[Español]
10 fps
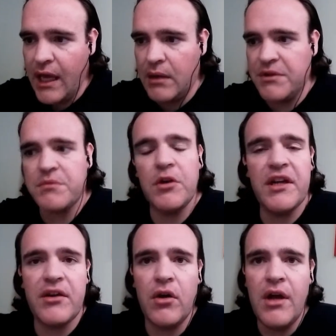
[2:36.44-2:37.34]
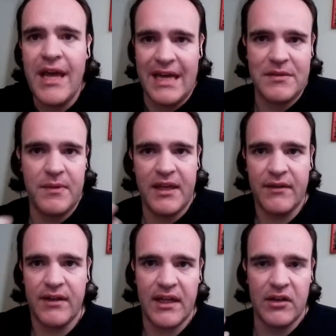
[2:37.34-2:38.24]
el mismo Lirio,
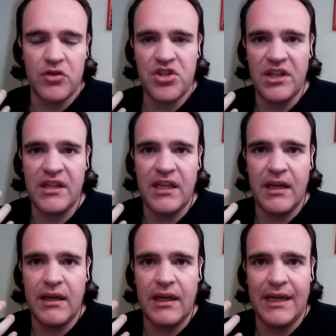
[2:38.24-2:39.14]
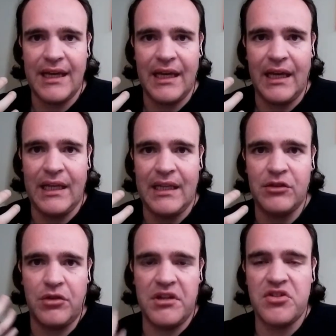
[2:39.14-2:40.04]
explicaba que no sentía que
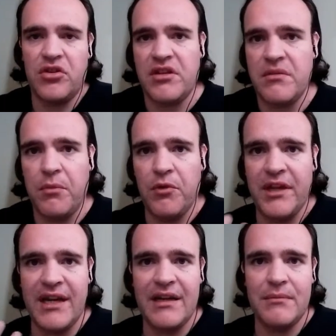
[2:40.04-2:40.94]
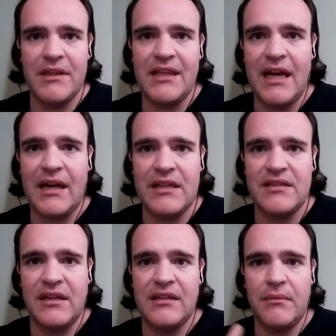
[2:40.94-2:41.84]
dentro de la historia se pudiera limitar
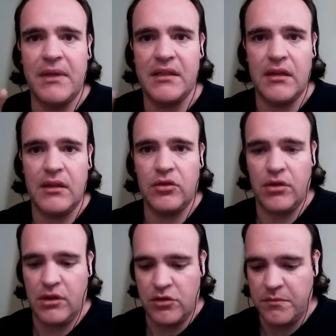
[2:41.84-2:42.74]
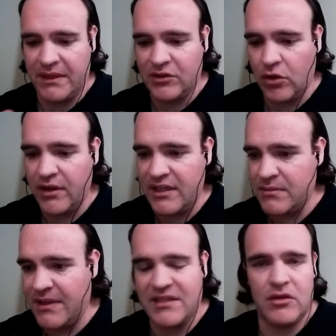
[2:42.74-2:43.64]
estrictamente dentro de los
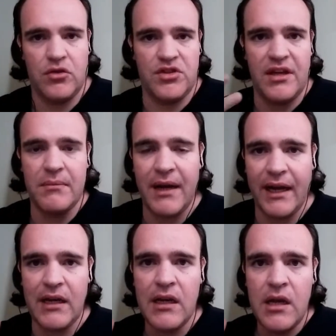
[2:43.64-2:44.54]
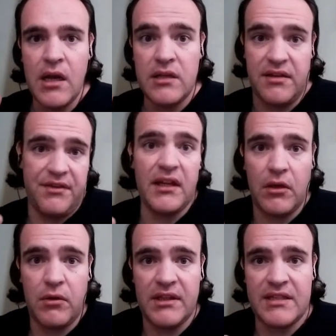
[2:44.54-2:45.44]
patrones básicos de la imagen, si a final
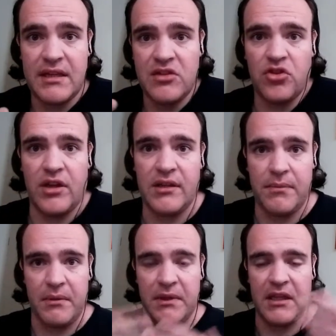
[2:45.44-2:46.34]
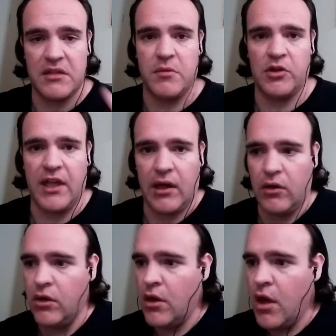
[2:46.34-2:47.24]
de cuentas en la historia te permite
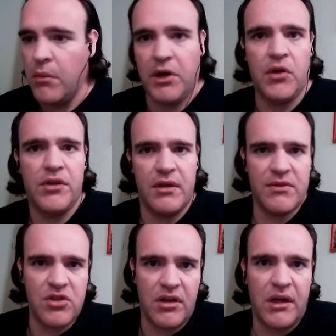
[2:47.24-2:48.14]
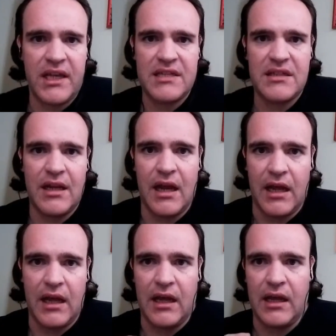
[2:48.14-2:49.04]
explotarlo. Bueno, ya menciona que es
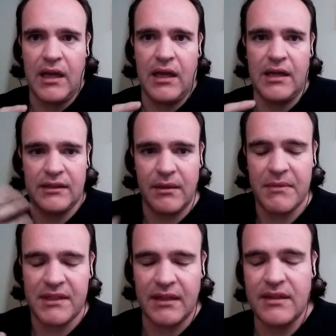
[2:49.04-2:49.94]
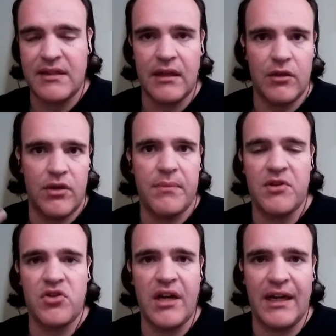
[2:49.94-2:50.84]
la, trama trata acerca de una
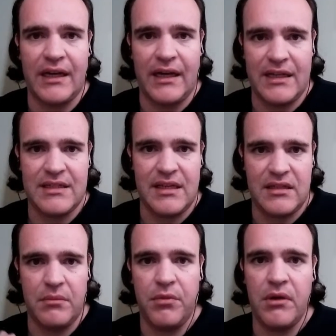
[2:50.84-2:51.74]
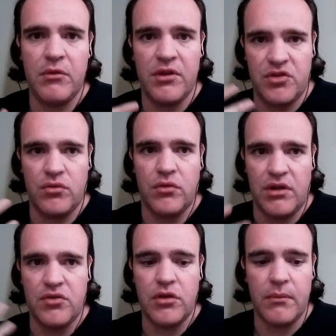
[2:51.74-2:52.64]
persona que regresa a este pueblo, es un,
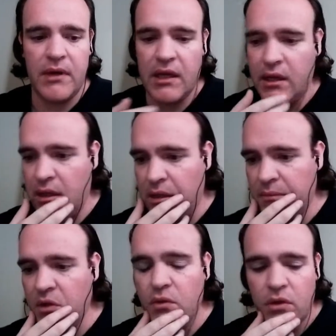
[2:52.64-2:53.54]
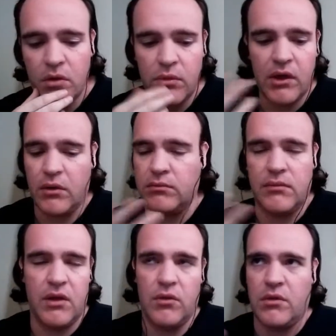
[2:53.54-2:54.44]
es un hombre eh, maduro, bueno,
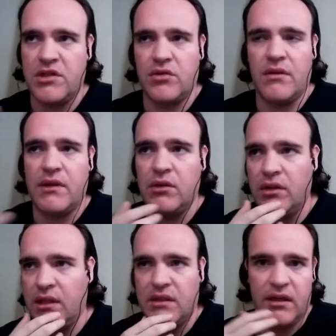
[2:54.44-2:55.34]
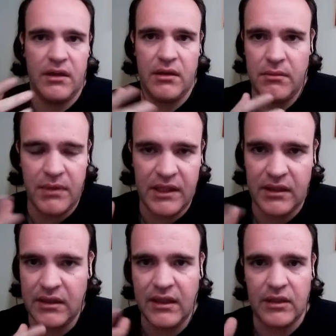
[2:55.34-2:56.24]
maduro estoy hablando de entre
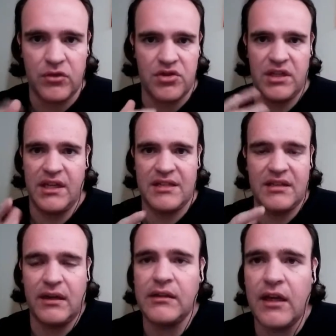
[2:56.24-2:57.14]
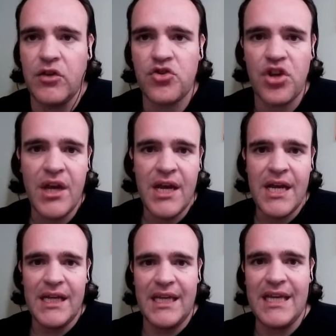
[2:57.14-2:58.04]
veintitantos y, y casi treinta años,
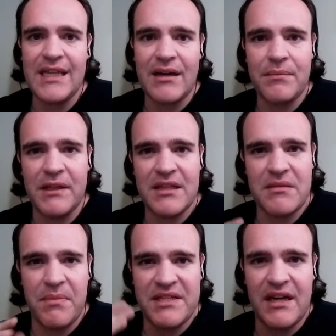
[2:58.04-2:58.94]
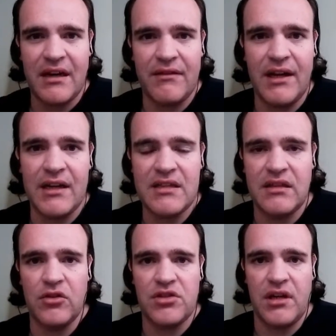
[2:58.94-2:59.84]
y de repente se empiezan a revelar
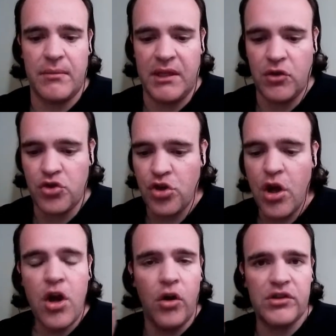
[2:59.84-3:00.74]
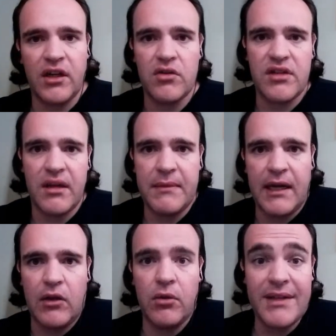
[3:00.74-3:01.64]
distintos elementos. Otra cosa que me agradó